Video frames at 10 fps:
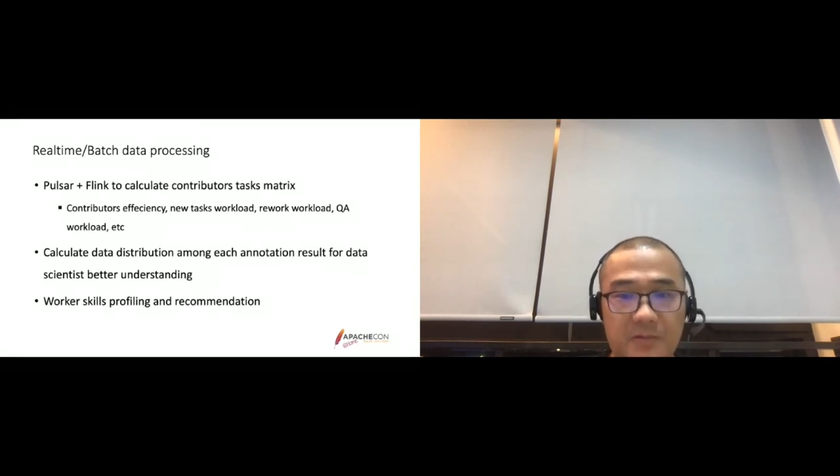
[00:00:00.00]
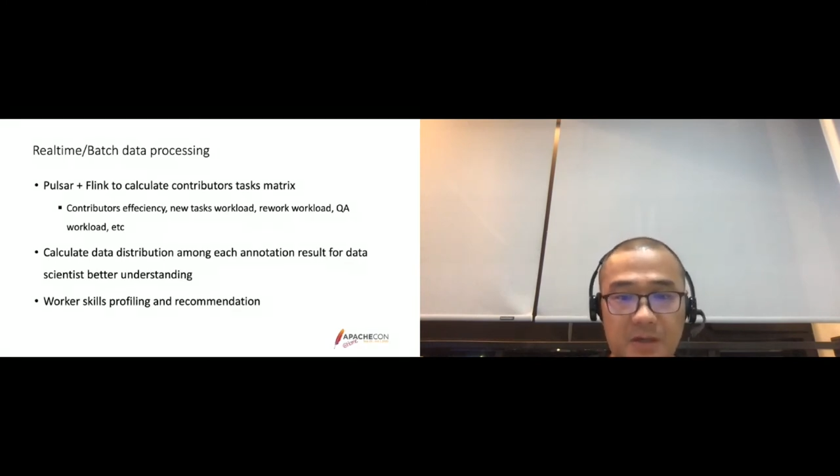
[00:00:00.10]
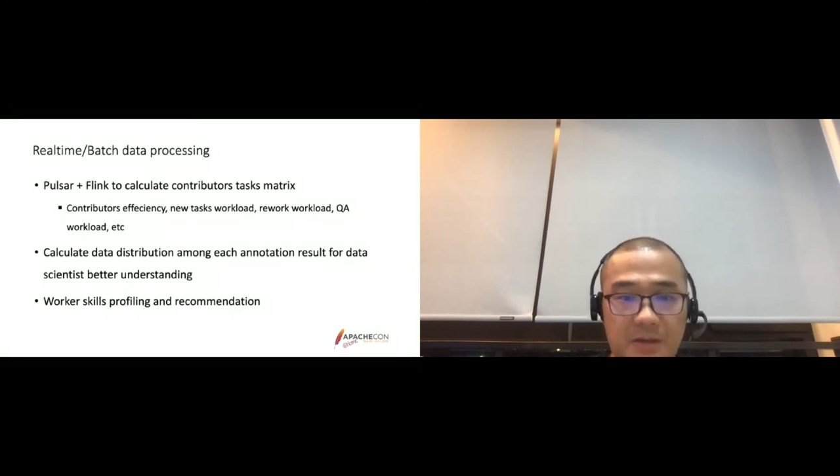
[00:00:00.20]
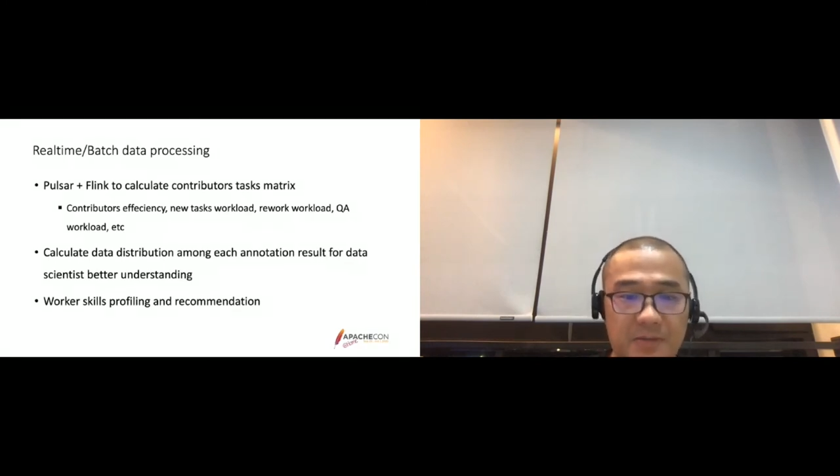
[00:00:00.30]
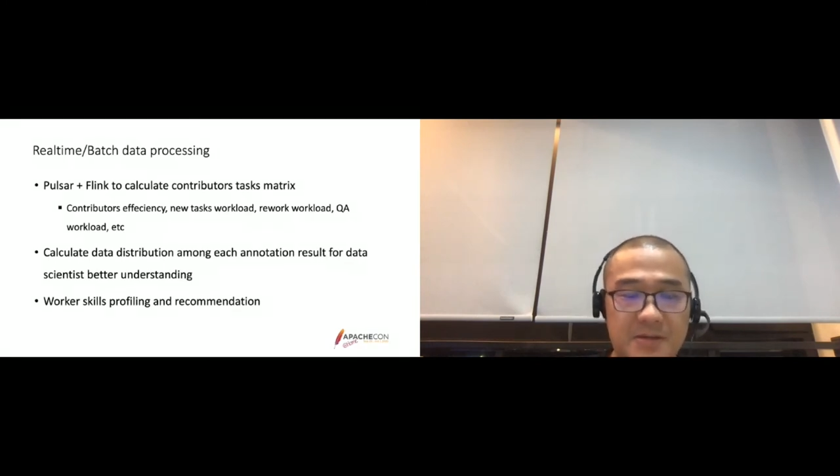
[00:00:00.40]
大
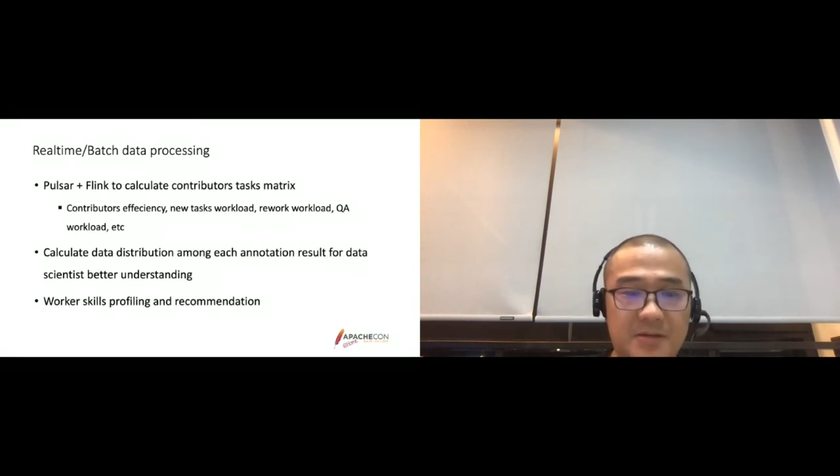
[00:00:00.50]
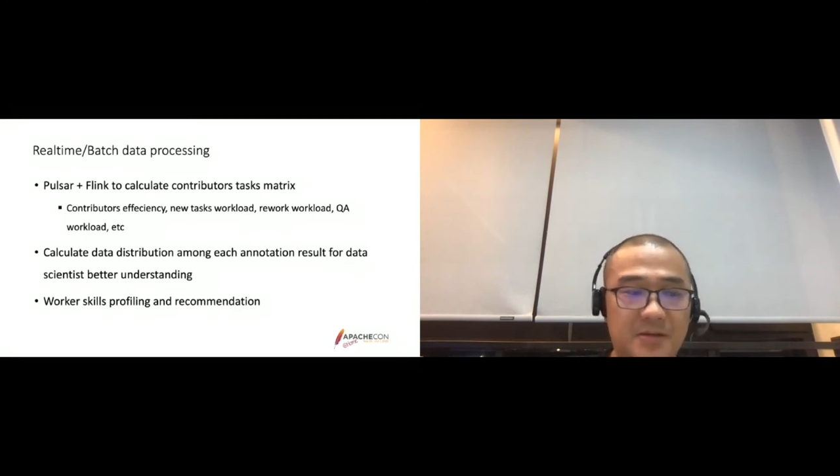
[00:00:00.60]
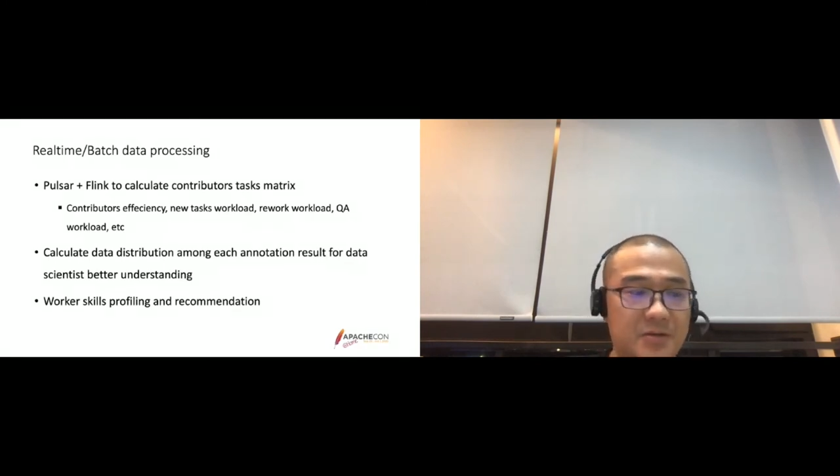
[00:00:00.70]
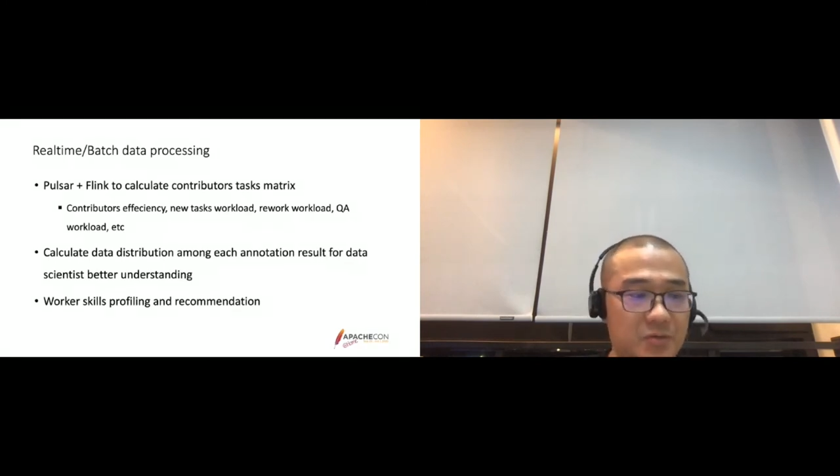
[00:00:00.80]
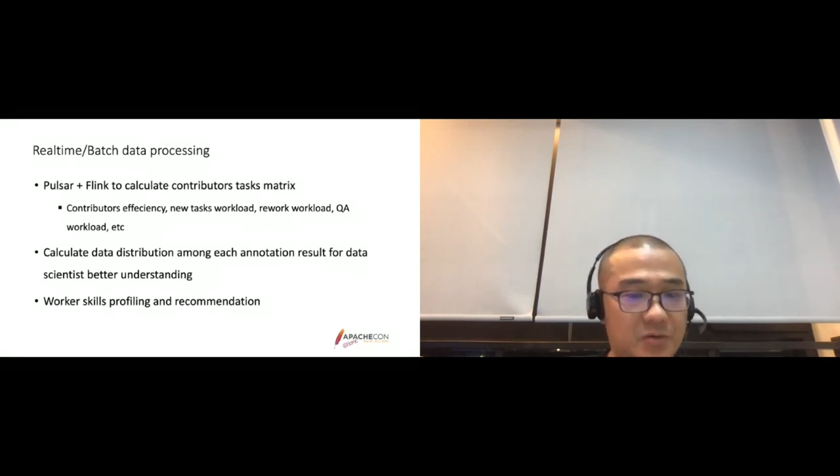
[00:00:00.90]
家没
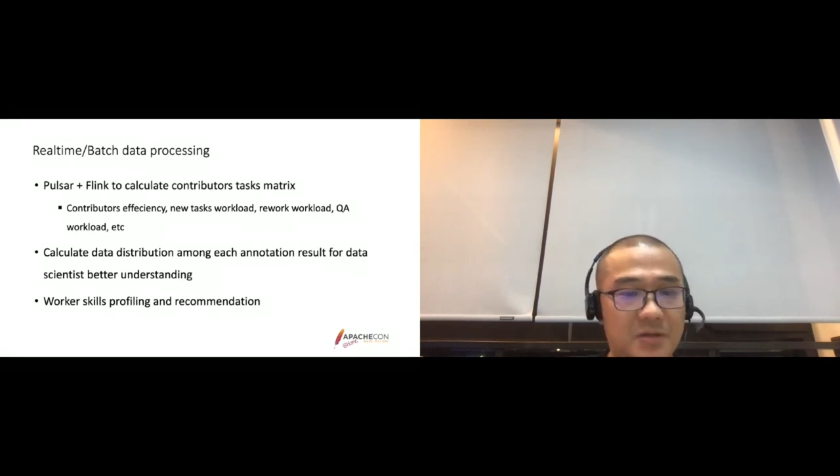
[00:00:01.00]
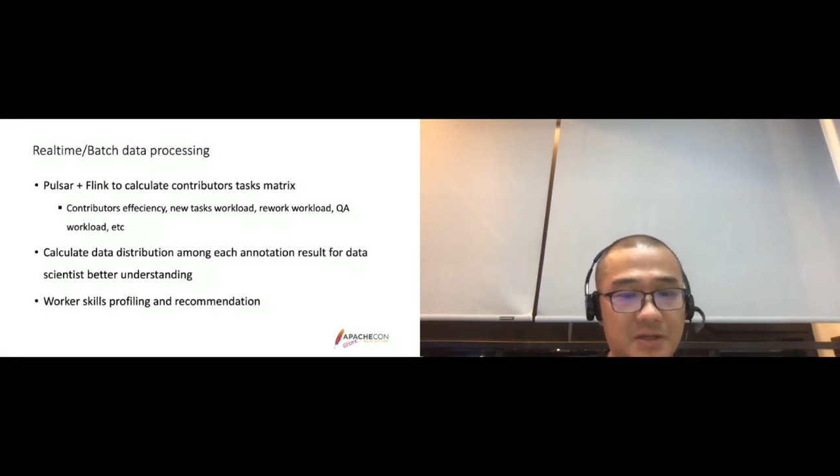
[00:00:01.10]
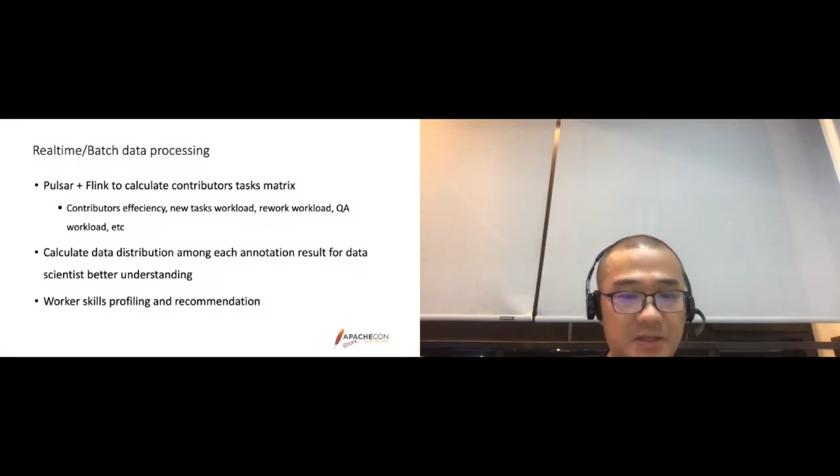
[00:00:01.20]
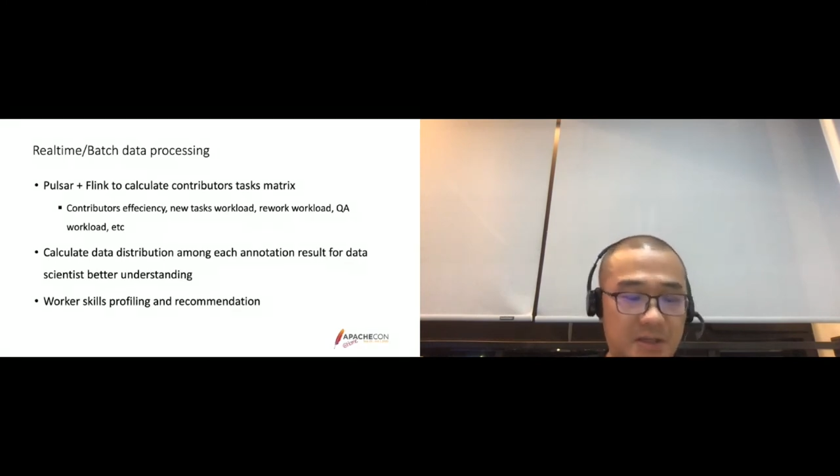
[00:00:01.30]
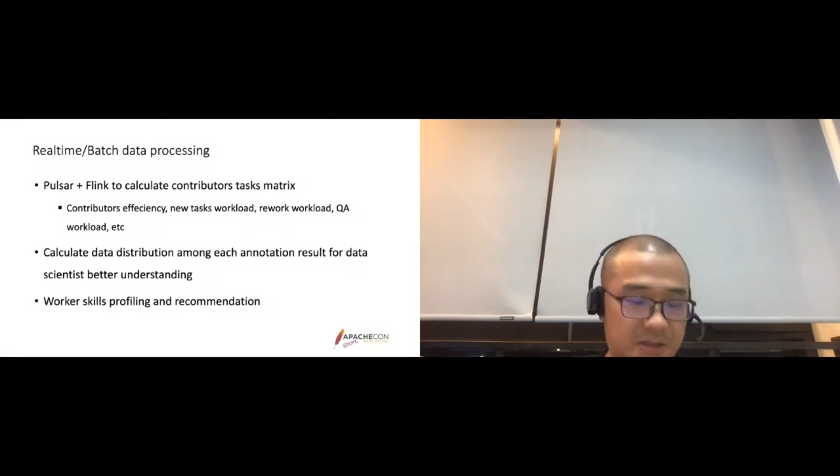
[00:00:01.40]
事就是说在
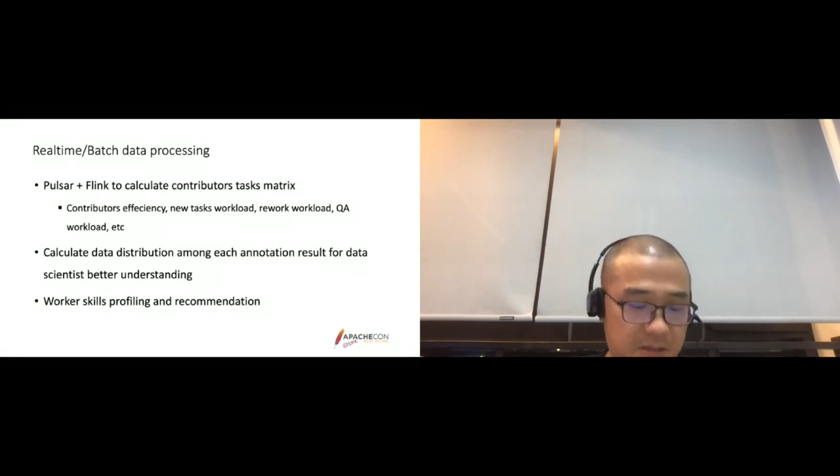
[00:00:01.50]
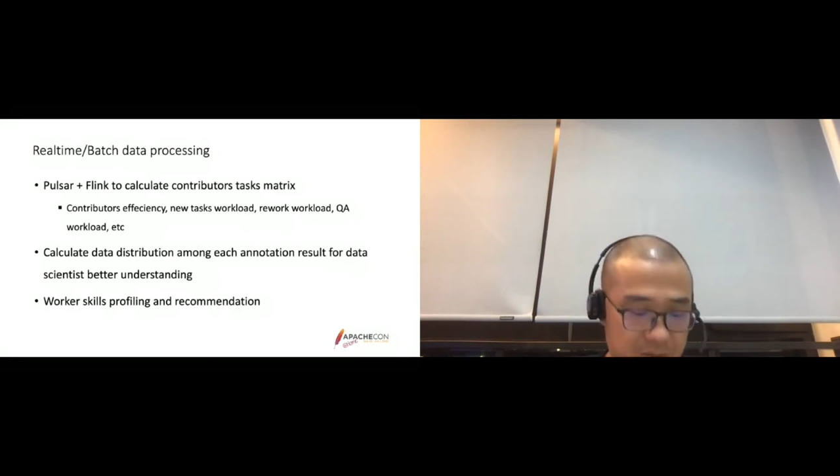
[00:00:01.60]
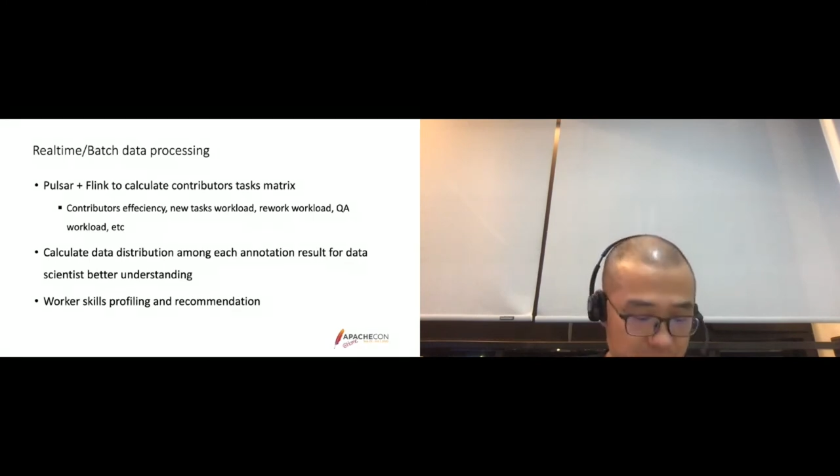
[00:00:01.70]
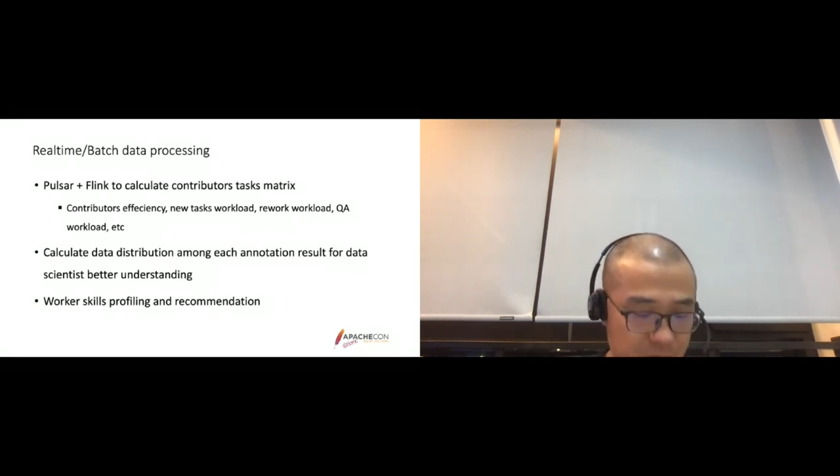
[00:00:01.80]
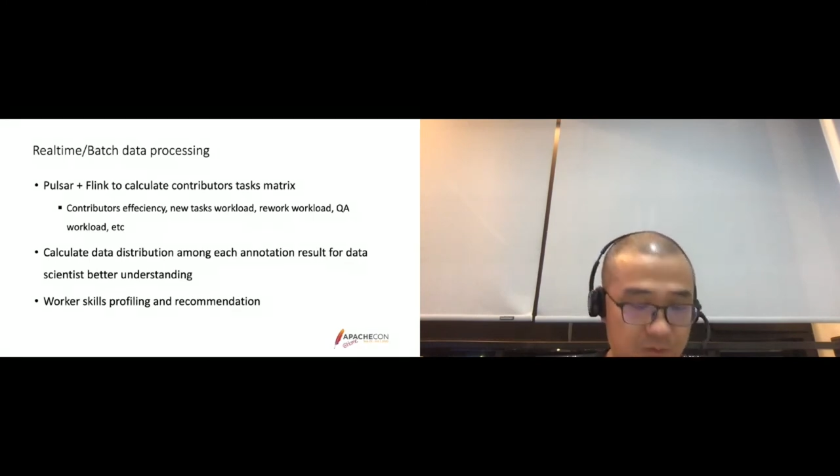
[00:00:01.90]
地铁
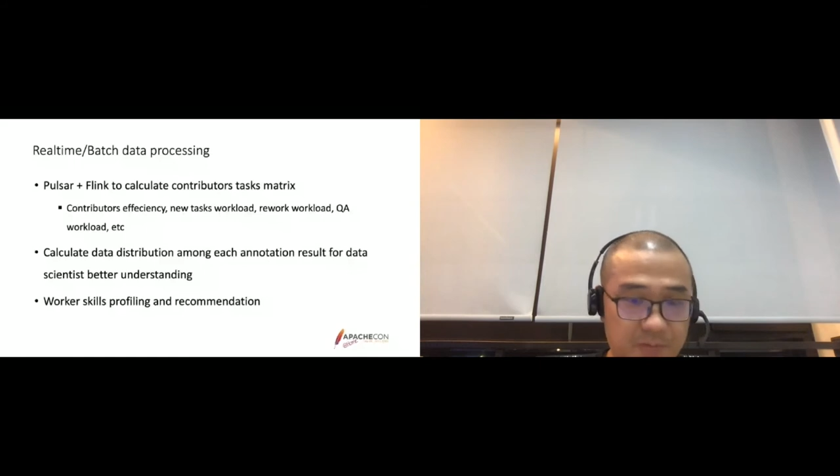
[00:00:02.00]
上做做，